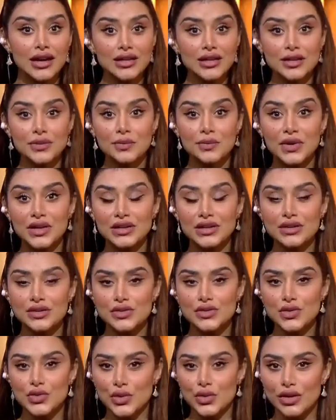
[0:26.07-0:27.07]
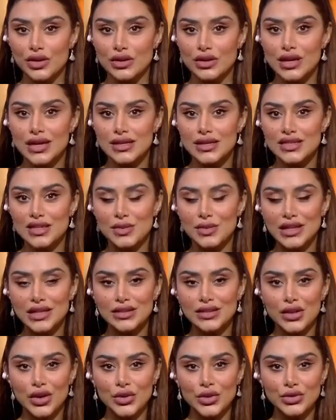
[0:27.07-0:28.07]
أكبر صورة
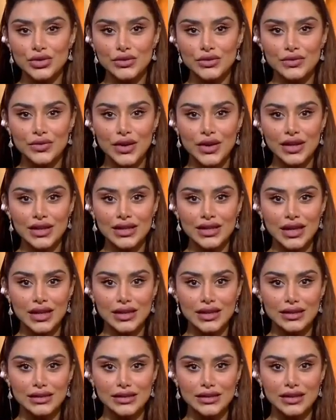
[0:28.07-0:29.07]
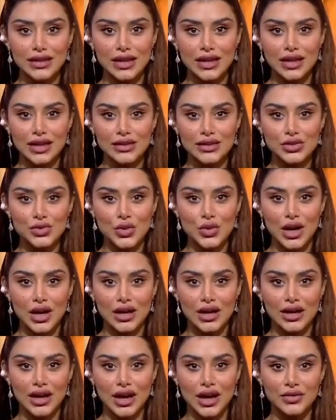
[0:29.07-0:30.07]
زميلتنا عهود مفيعي نقلت لنا
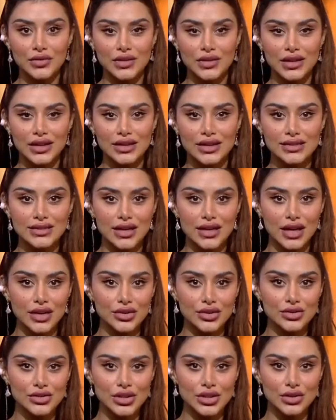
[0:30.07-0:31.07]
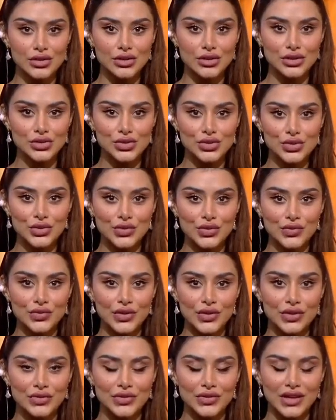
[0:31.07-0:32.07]
أجواء حفل التخرج خلونا
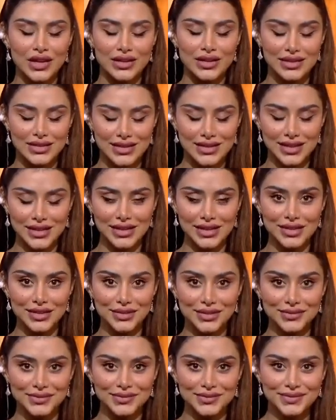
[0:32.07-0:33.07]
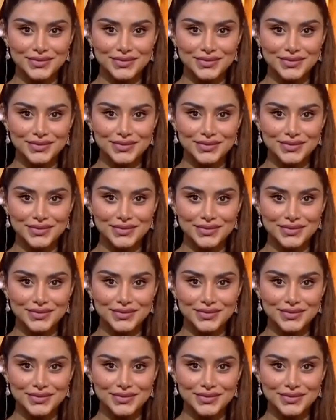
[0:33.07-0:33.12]
نشوف في هذا التقرير